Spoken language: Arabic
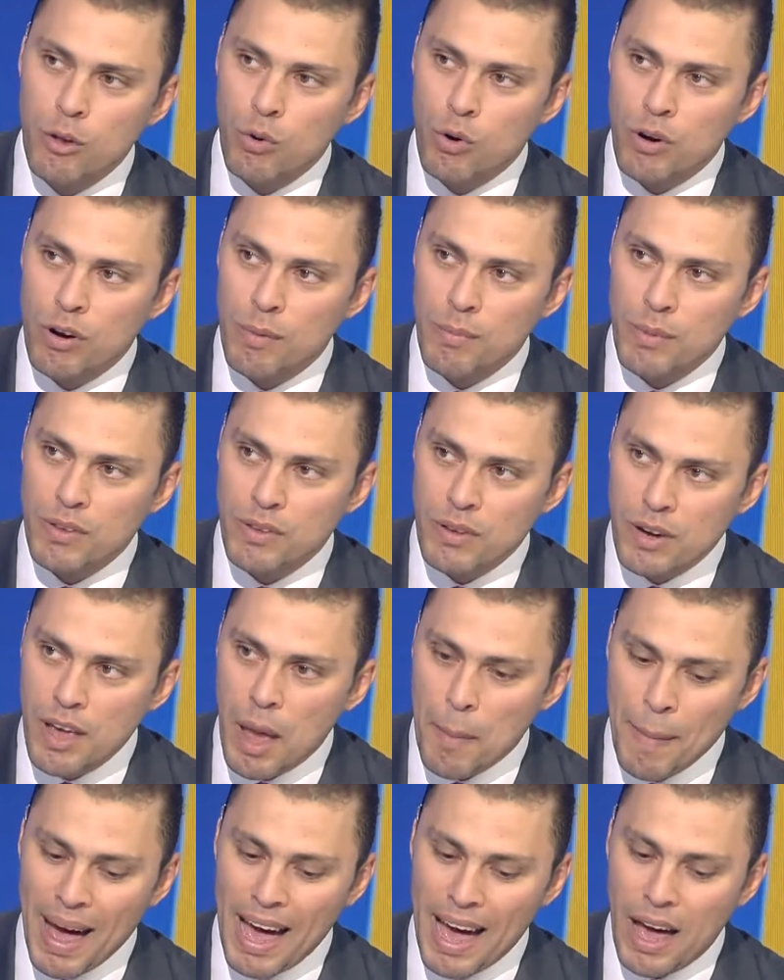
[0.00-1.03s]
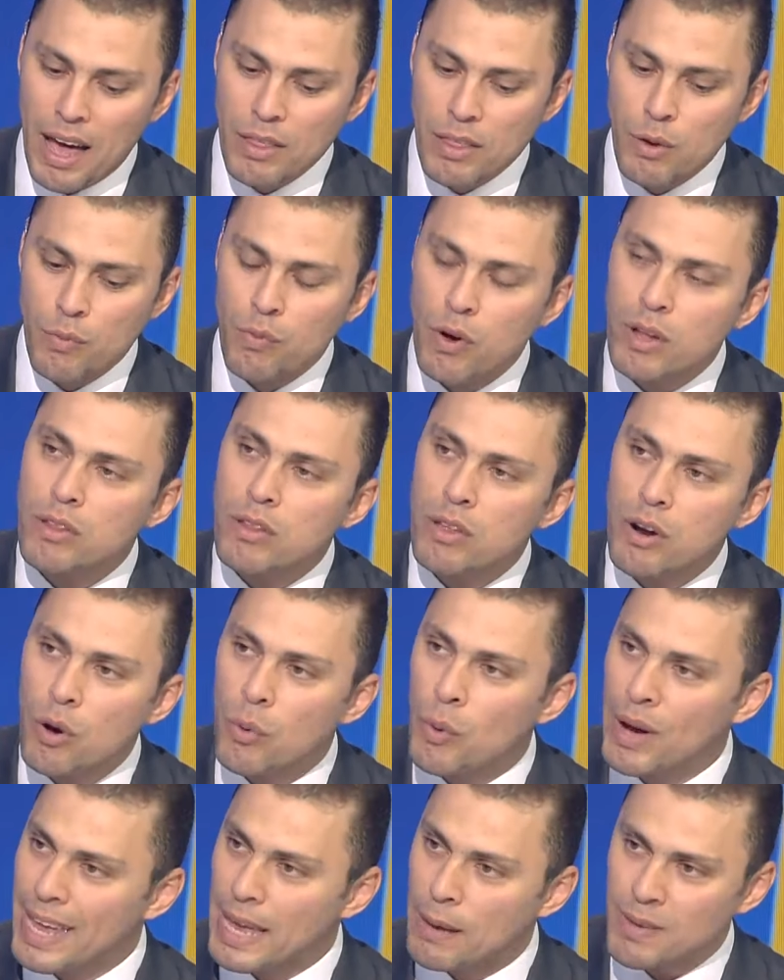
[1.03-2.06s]
للكره المصريه بعد فتره
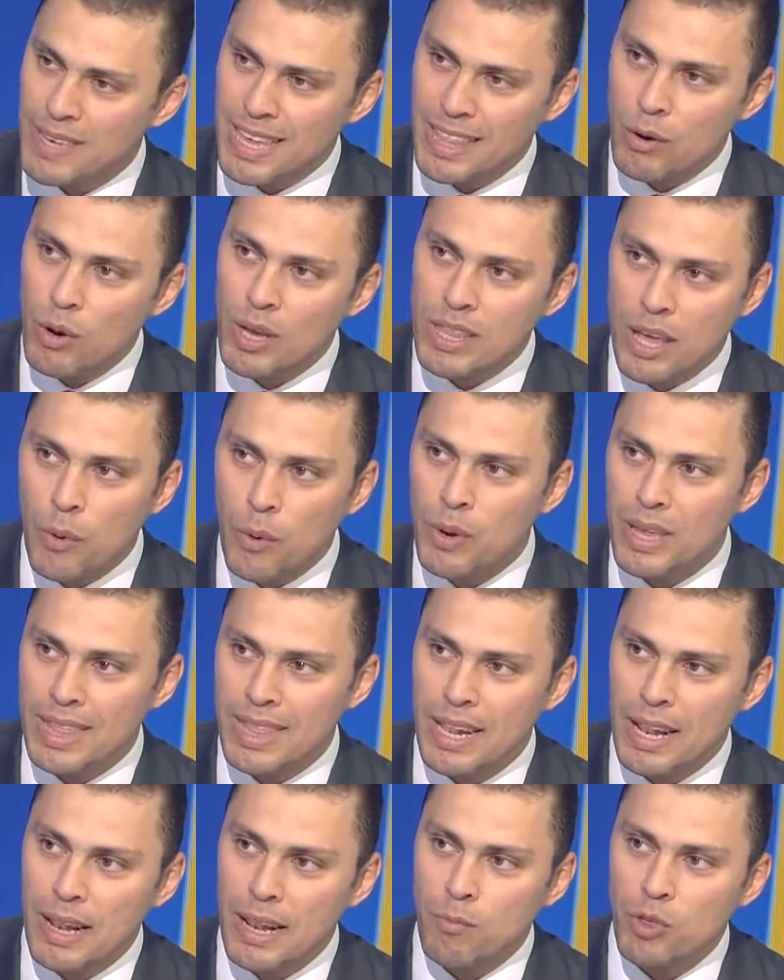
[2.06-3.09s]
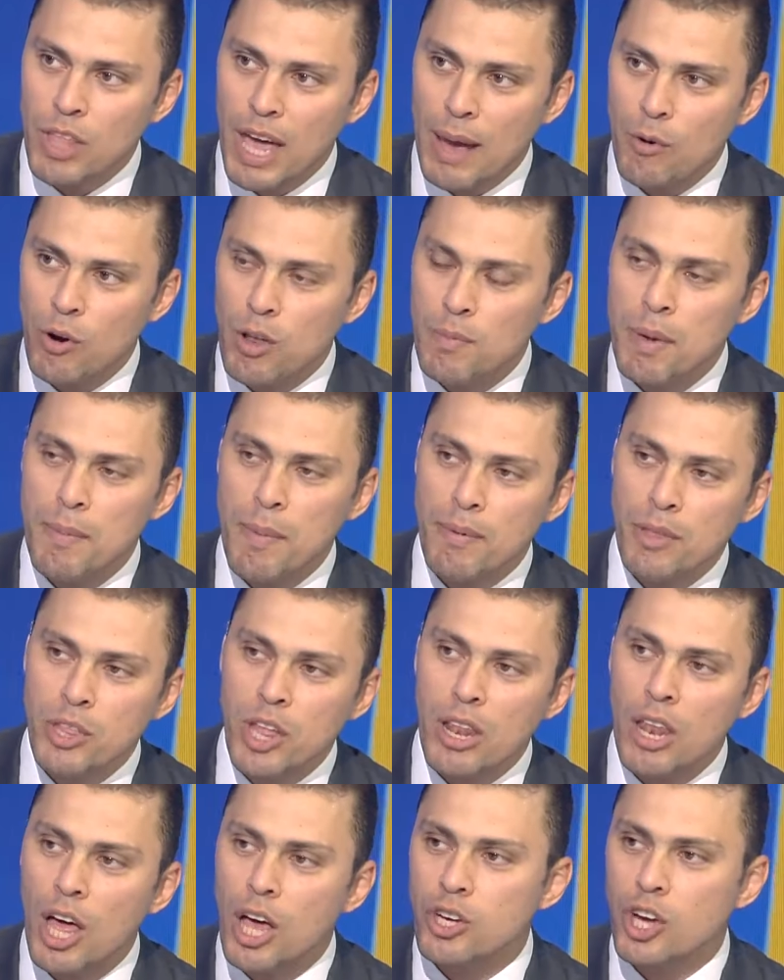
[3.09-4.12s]
وغياب سنوات قوي ان المنتخب الاولمبي ما
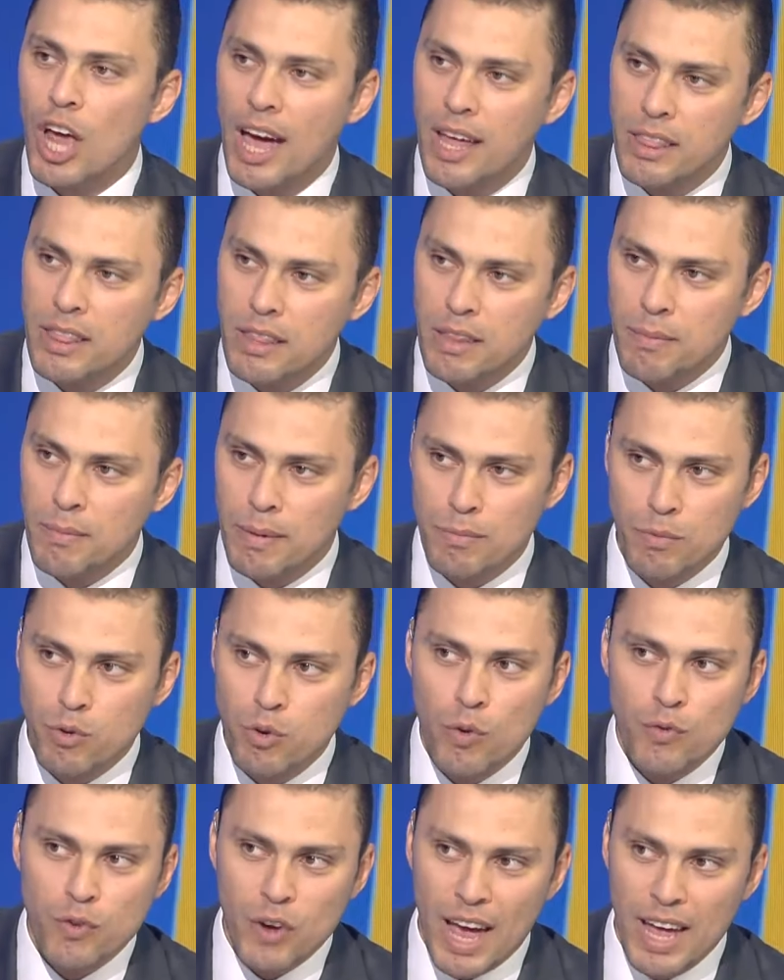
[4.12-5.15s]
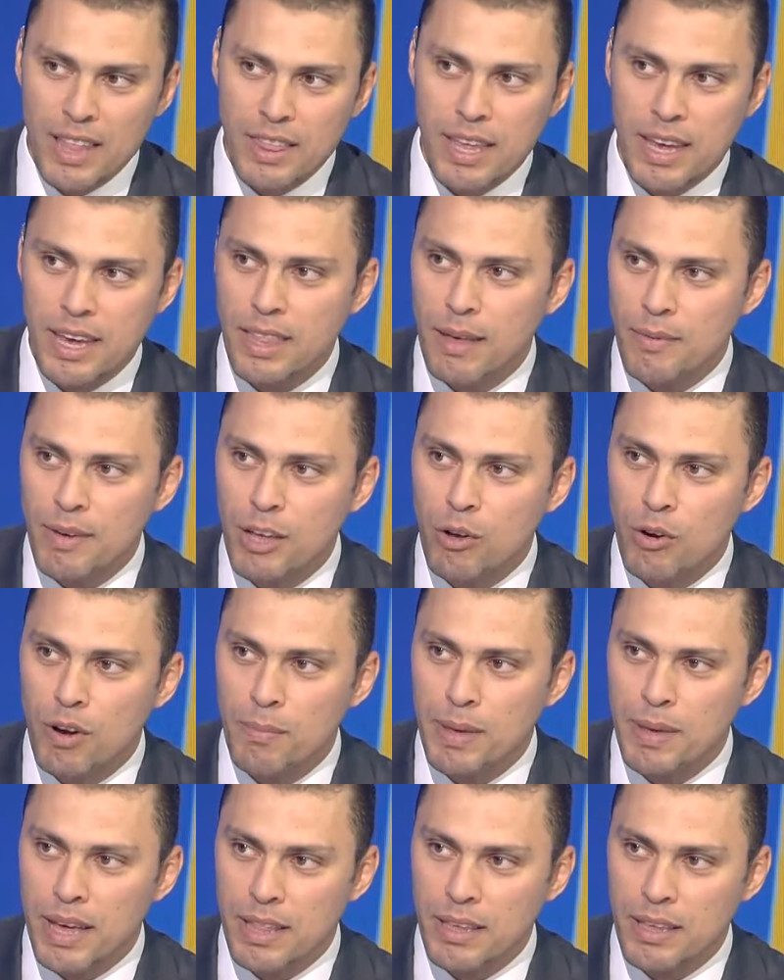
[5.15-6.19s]
بيطلعش حد ما بنشوفش حد كده في الجيل
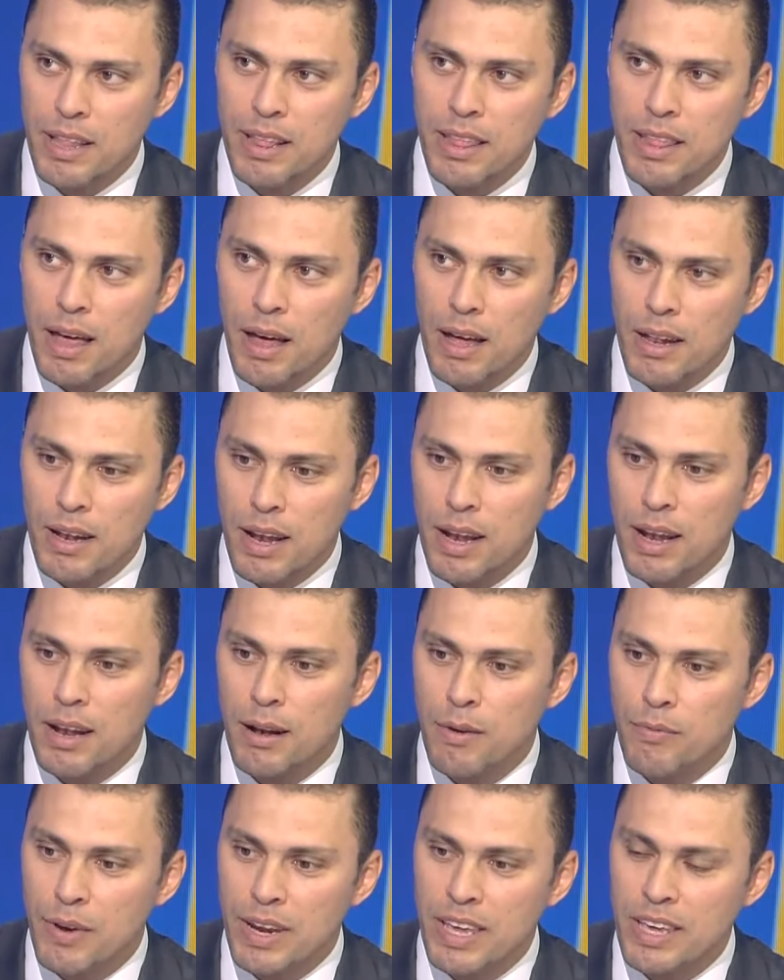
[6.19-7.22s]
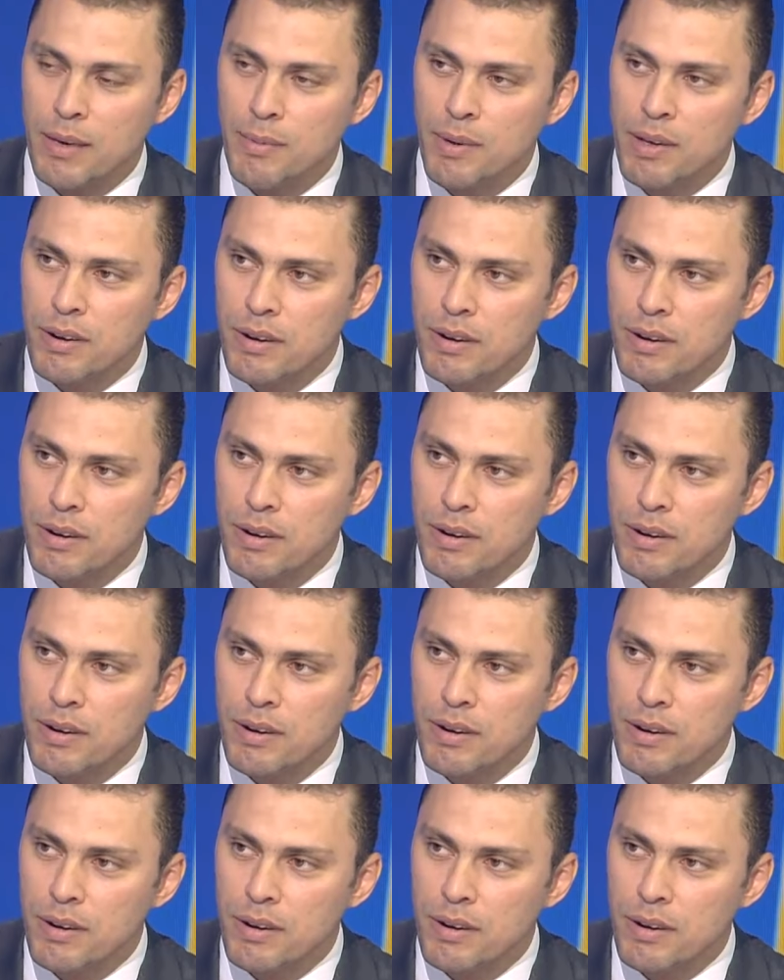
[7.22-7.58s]
الاولمبي يعني يطلع للفريق كبير